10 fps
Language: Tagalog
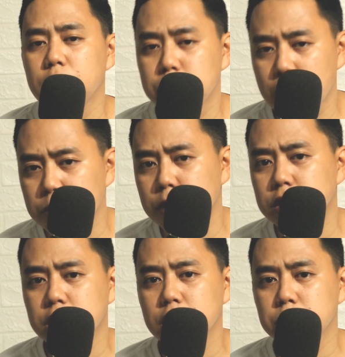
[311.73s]

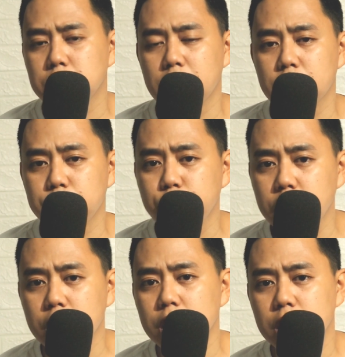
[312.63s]
membership, and
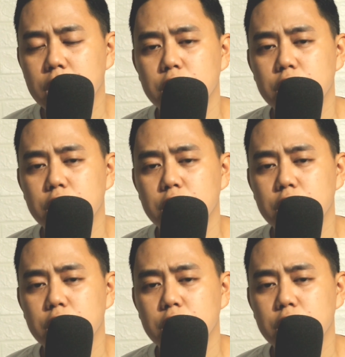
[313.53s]
fee,